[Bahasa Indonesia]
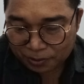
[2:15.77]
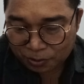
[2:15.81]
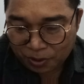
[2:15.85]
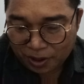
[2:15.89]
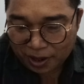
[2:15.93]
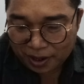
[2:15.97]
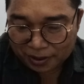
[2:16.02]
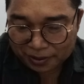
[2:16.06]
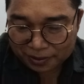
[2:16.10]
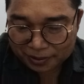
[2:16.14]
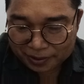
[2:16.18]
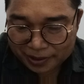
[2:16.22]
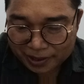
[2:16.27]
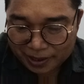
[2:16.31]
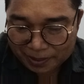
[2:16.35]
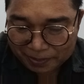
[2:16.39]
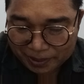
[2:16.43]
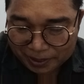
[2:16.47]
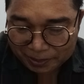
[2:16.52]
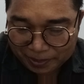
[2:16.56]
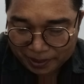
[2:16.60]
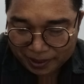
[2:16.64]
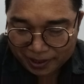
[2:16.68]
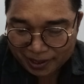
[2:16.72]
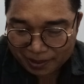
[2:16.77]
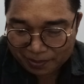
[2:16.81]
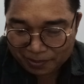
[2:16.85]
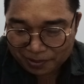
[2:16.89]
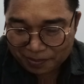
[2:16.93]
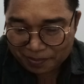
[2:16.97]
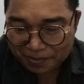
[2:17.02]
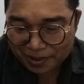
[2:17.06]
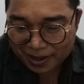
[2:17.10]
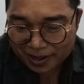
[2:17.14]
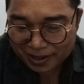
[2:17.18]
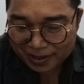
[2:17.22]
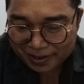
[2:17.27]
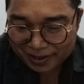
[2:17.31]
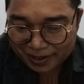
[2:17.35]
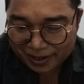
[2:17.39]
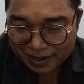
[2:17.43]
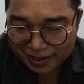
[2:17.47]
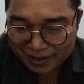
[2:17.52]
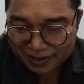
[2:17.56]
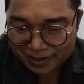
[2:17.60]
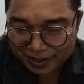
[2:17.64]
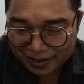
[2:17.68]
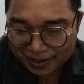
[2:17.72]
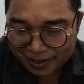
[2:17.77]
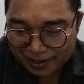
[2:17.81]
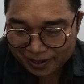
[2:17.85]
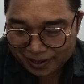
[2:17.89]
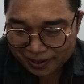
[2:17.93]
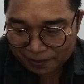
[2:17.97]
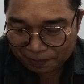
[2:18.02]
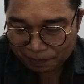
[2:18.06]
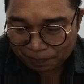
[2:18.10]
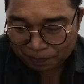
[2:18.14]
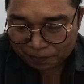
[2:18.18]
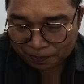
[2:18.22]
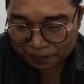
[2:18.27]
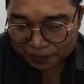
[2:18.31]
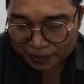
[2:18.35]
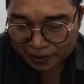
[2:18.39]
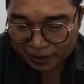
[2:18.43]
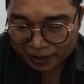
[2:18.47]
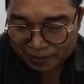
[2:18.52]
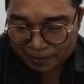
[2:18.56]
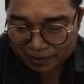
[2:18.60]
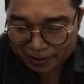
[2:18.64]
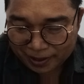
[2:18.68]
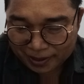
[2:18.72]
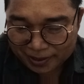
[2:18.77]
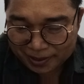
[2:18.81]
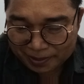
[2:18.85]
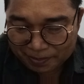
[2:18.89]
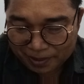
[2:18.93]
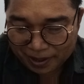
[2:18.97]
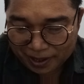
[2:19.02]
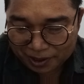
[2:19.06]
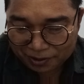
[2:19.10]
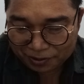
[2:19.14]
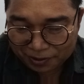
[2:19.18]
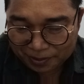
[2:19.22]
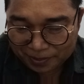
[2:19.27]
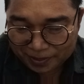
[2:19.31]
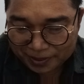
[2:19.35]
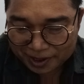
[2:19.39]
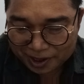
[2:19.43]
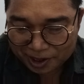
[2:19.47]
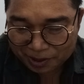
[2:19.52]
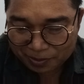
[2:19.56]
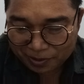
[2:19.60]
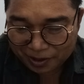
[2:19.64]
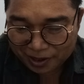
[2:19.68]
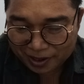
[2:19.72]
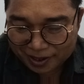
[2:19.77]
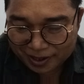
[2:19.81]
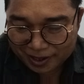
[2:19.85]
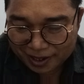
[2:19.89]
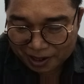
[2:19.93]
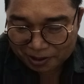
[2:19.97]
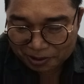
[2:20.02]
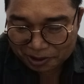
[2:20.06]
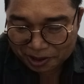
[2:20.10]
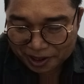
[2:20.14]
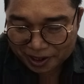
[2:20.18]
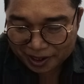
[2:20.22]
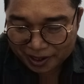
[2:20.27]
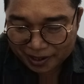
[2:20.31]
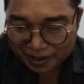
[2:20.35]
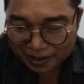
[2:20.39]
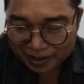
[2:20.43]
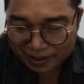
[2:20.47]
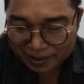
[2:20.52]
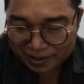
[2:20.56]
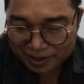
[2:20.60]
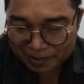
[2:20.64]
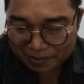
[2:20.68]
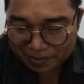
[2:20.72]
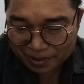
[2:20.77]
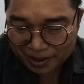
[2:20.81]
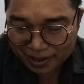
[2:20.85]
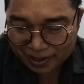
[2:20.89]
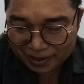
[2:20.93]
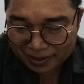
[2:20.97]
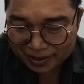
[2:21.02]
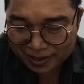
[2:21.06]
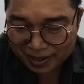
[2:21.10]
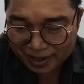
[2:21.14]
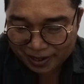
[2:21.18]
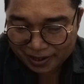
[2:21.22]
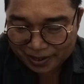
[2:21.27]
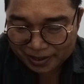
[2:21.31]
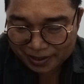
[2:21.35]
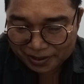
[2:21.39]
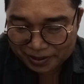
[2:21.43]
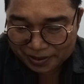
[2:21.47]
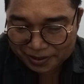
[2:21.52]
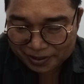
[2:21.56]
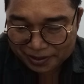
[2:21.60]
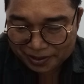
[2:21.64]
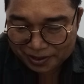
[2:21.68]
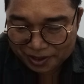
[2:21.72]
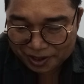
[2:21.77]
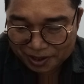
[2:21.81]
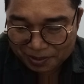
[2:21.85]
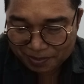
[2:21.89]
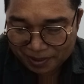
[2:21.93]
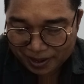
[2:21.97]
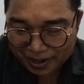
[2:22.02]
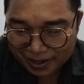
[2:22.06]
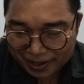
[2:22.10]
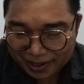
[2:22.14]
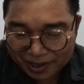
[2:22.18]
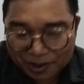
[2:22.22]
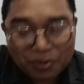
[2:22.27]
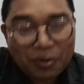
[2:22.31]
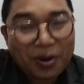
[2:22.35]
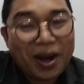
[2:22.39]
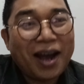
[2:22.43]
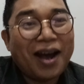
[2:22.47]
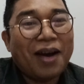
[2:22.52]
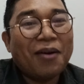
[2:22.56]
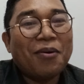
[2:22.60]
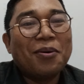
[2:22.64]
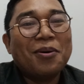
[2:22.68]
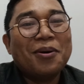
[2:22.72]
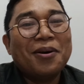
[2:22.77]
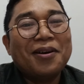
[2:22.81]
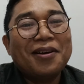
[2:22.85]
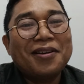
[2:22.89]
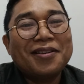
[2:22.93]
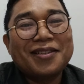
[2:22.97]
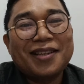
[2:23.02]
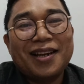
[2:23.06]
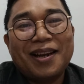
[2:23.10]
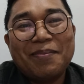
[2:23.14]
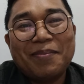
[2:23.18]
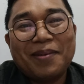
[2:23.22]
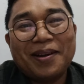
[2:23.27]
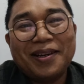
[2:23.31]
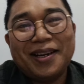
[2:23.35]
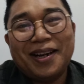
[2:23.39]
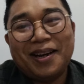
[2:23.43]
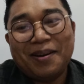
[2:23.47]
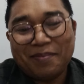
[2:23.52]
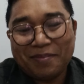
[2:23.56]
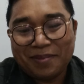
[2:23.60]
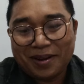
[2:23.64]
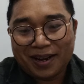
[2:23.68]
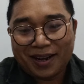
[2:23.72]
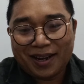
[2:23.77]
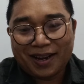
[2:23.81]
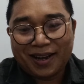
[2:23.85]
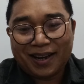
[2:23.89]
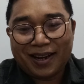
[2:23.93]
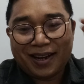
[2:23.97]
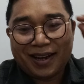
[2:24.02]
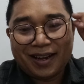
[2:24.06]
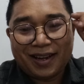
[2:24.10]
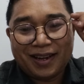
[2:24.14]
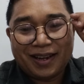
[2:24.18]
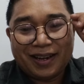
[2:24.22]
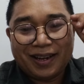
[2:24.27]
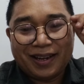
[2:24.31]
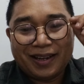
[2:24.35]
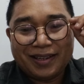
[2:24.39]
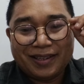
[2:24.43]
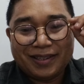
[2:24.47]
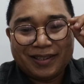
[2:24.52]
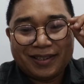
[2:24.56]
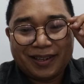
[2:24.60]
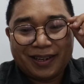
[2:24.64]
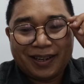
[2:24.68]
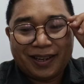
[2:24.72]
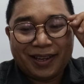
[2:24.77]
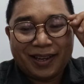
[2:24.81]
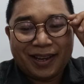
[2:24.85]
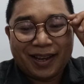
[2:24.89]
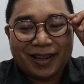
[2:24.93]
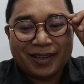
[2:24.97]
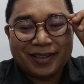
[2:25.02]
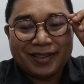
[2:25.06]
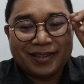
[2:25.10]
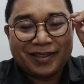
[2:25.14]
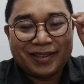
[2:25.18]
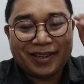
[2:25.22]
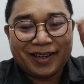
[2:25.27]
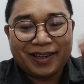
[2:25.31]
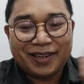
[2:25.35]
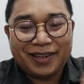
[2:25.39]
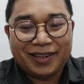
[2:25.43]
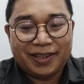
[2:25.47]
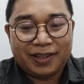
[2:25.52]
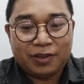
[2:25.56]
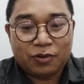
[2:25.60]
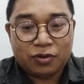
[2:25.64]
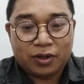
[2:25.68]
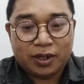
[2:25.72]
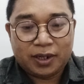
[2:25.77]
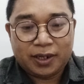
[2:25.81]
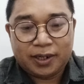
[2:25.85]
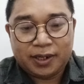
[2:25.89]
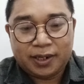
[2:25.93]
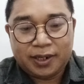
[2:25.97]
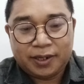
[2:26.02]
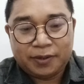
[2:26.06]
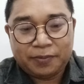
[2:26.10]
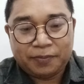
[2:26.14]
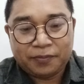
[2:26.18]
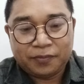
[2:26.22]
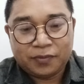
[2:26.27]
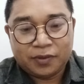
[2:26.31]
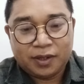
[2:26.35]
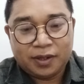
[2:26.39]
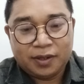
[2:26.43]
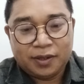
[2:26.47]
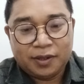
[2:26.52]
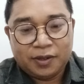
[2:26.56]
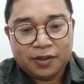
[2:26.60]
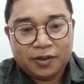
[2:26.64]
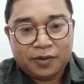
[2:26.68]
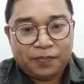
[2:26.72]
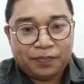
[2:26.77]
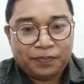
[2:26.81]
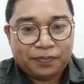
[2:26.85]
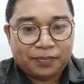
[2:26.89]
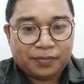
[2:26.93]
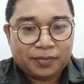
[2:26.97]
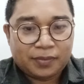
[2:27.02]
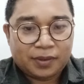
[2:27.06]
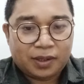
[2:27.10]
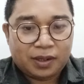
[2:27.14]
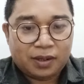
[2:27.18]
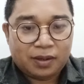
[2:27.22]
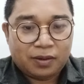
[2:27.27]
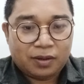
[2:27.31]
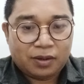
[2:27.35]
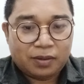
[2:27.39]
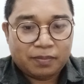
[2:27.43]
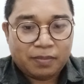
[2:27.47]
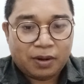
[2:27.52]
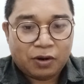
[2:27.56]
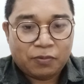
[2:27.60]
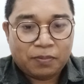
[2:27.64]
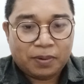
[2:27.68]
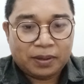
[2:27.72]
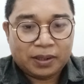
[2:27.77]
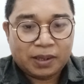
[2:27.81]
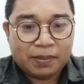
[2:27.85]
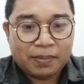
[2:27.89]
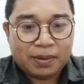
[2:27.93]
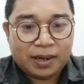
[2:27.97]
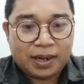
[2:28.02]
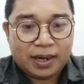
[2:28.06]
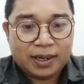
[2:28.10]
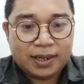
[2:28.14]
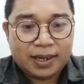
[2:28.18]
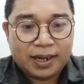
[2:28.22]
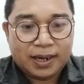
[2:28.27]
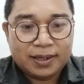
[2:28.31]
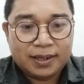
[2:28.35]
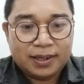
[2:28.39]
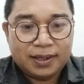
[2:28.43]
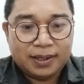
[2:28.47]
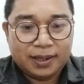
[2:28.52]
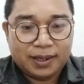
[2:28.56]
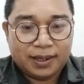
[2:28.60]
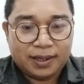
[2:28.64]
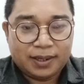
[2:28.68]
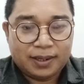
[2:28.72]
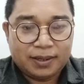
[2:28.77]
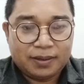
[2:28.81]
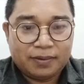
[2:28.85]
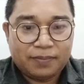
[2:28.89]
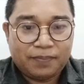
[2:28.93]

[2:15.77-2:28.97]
Wah, selamat bergabung Mbak Srianja ini ya. Terima kasih Bang informasinya semoga selalu sehat semangat dari Cimahi. Wow. Salam kenal Mbak Srianja ini. Wah, ini baru pertama kali hadir ya.